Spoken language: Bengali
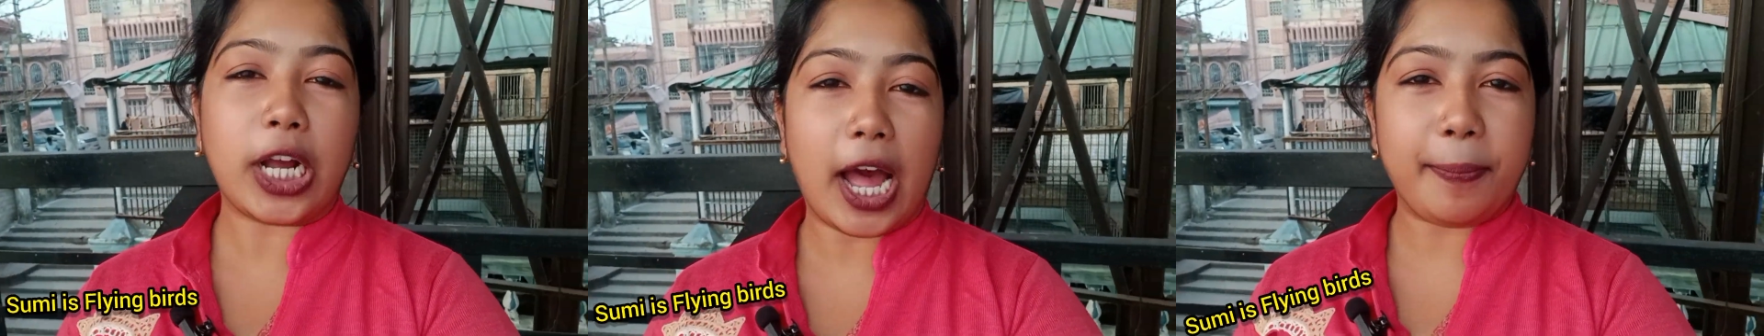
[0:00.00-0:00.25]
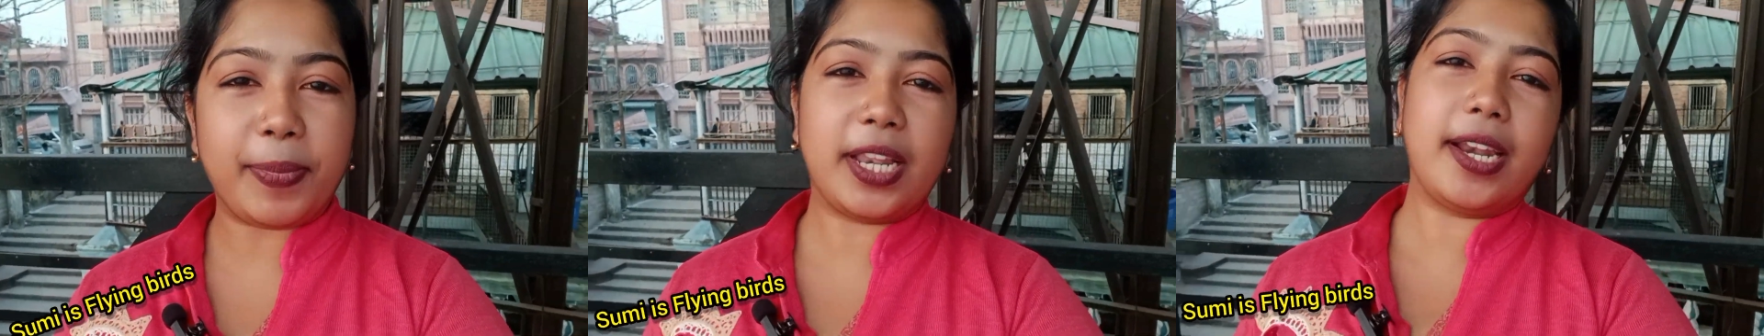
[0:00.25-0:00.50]

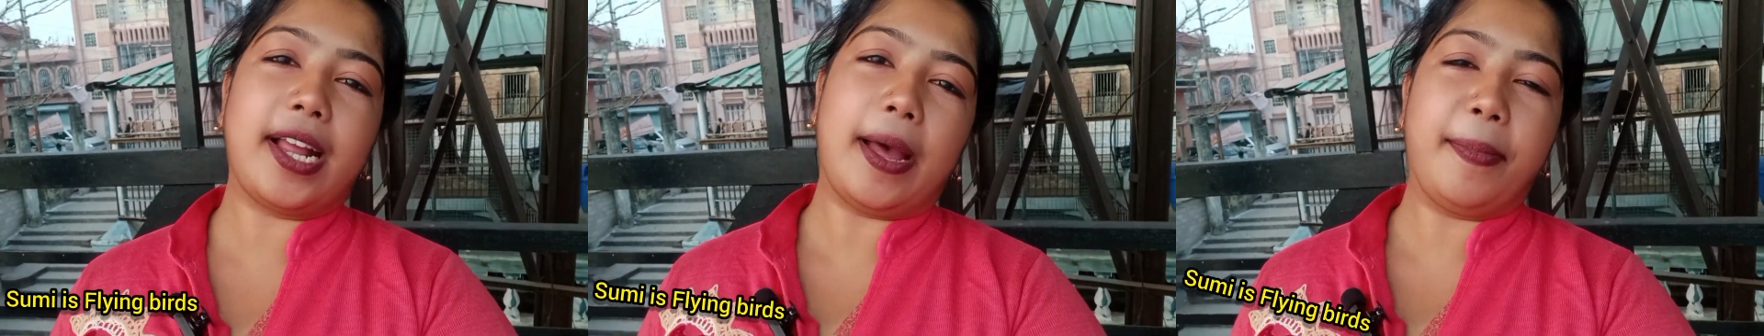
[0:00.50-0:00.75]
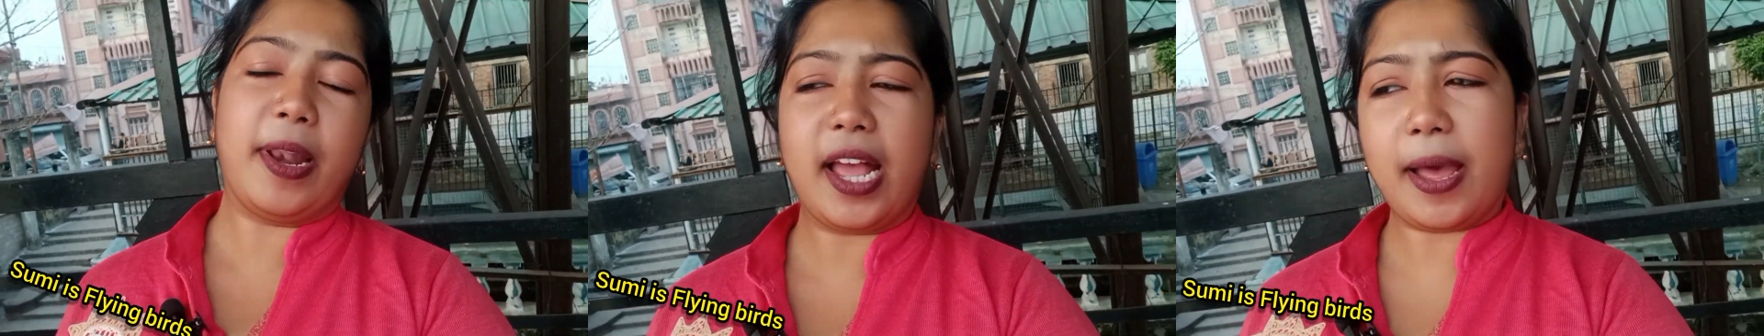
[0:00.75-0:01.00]
কাপেল আর
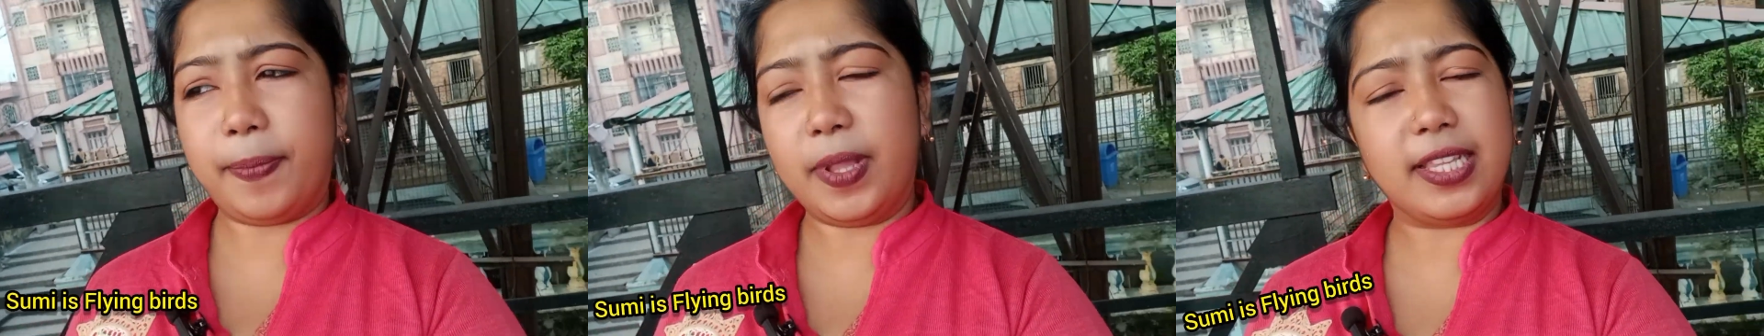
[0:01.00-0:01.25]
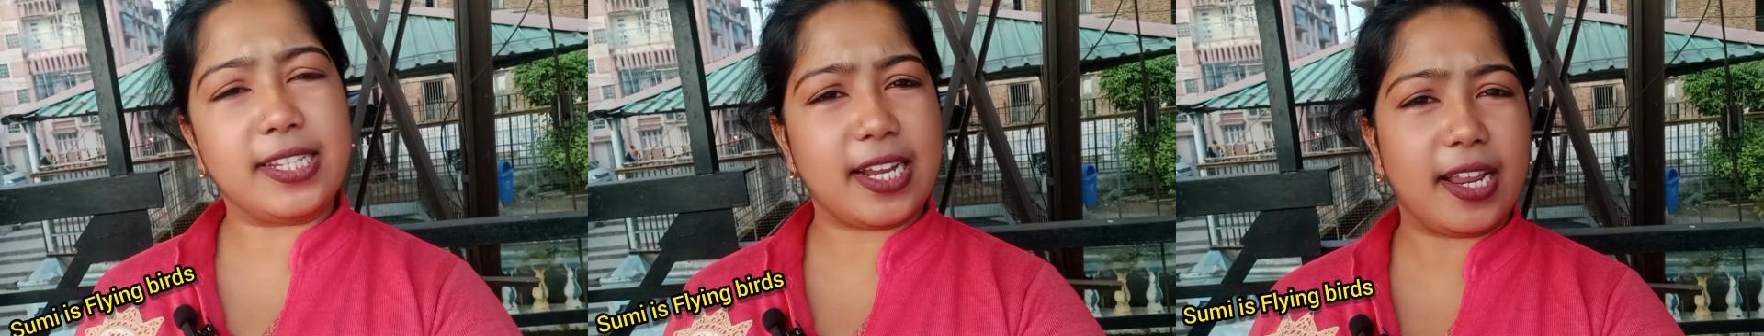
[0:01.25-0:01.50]
কাপেল কাপেল
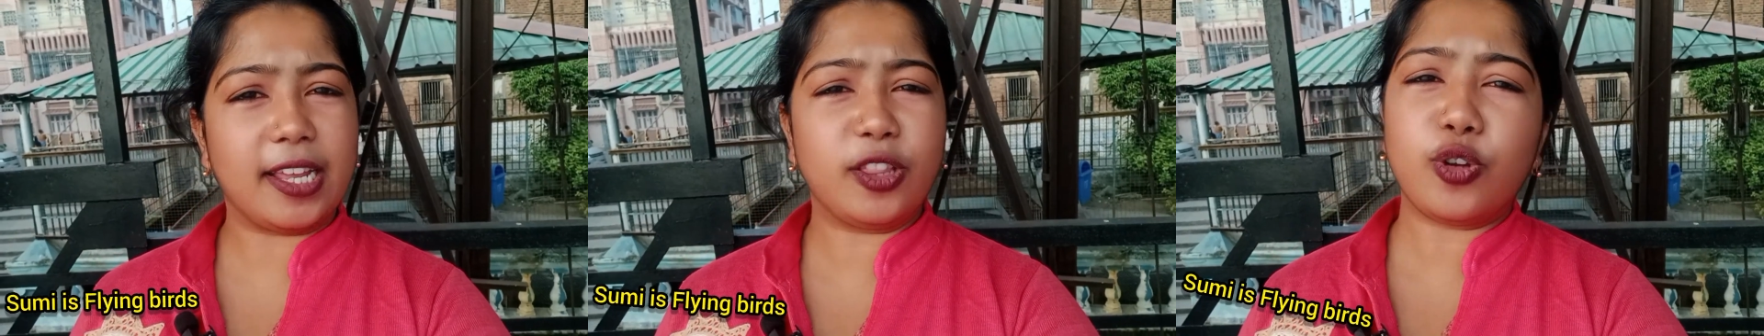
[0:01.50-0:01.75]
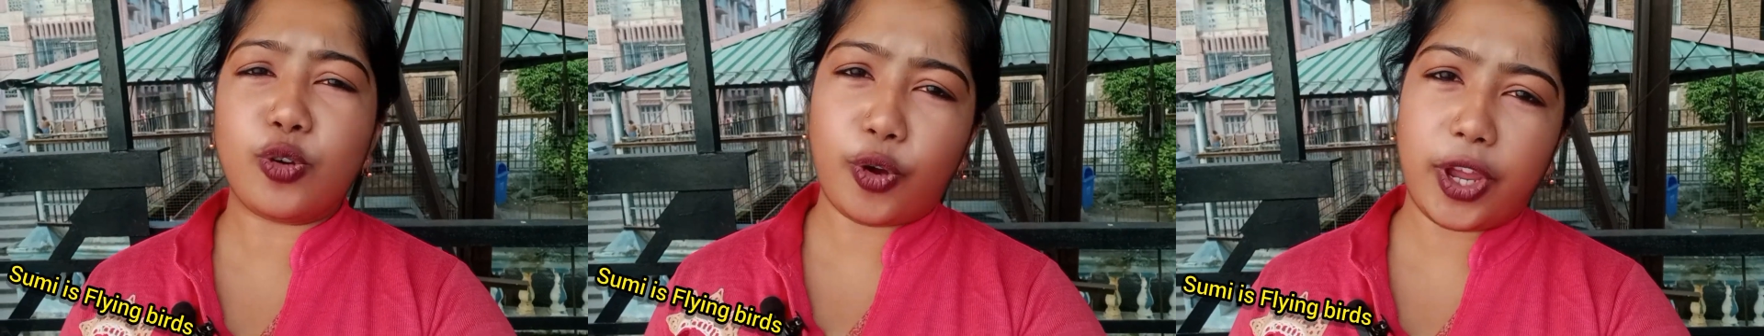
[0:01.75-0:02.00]
ছাড়া কিন্তু
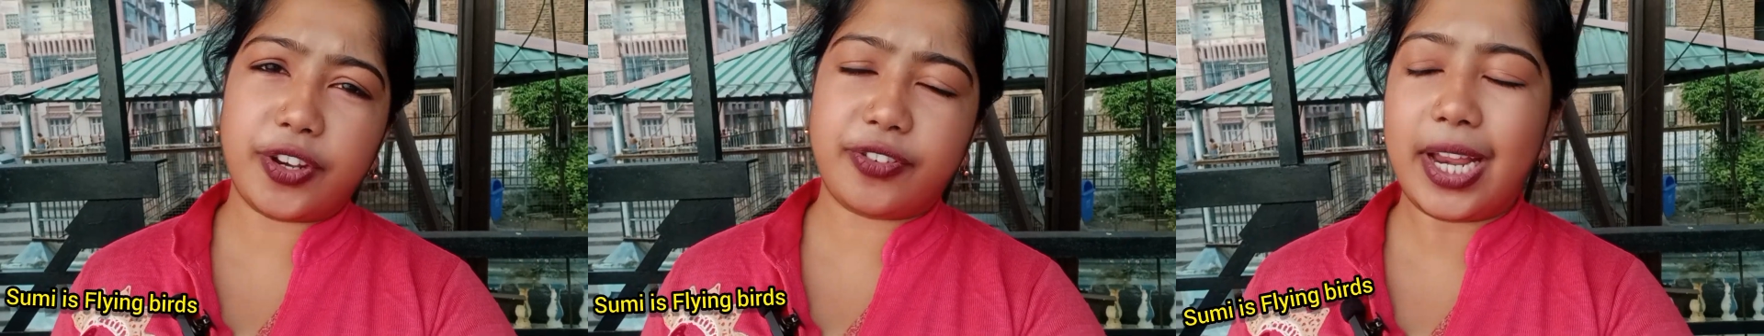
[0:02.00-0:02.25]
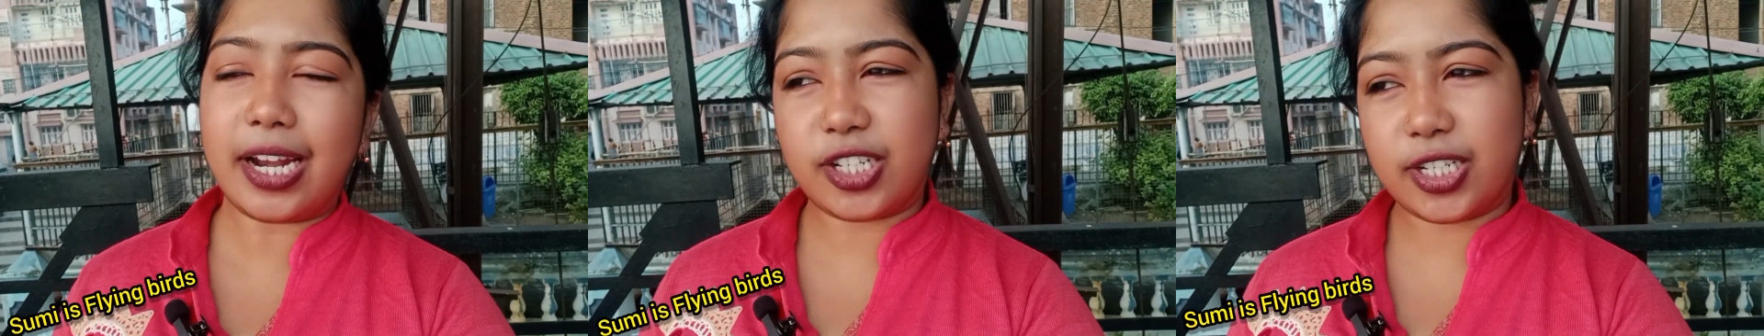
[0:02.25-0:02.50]
নো
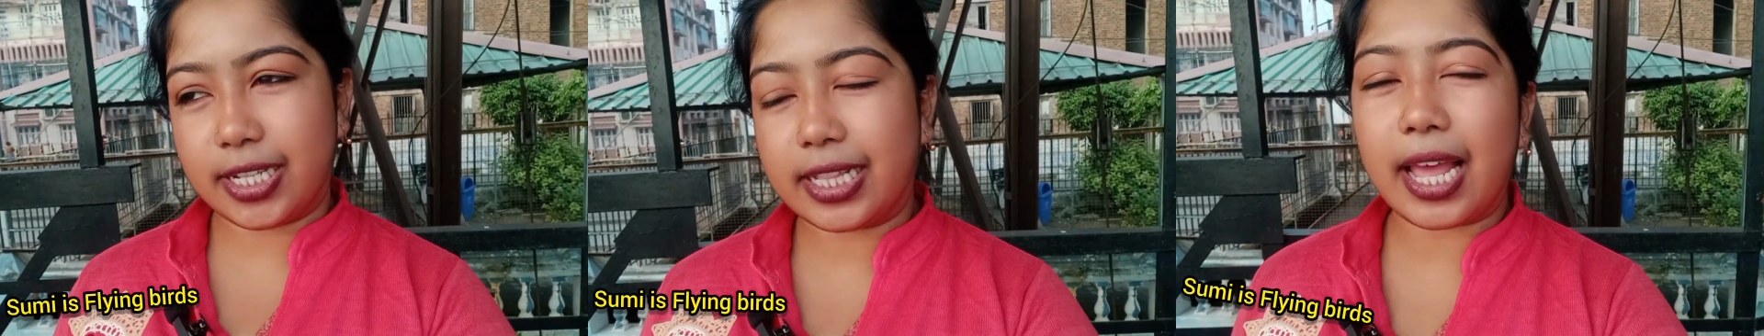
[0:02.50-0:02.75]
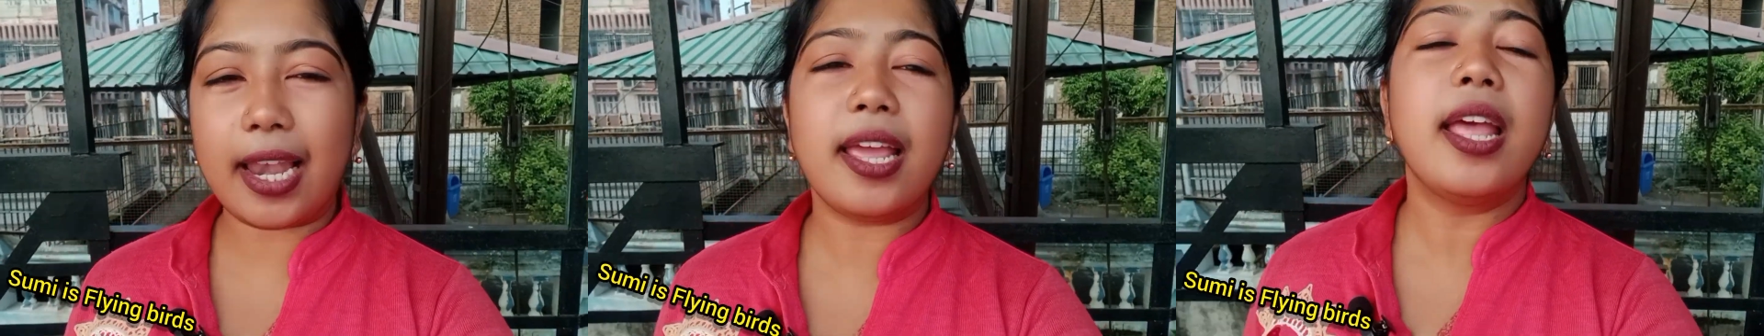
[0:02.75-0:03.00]
এন্ট্রি আর
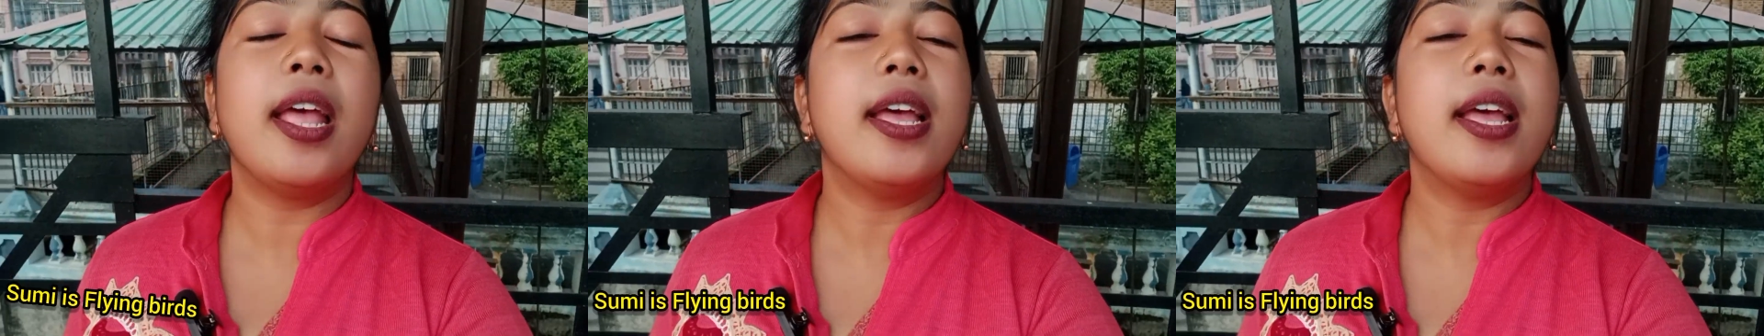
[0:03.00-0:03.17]
শীতকালে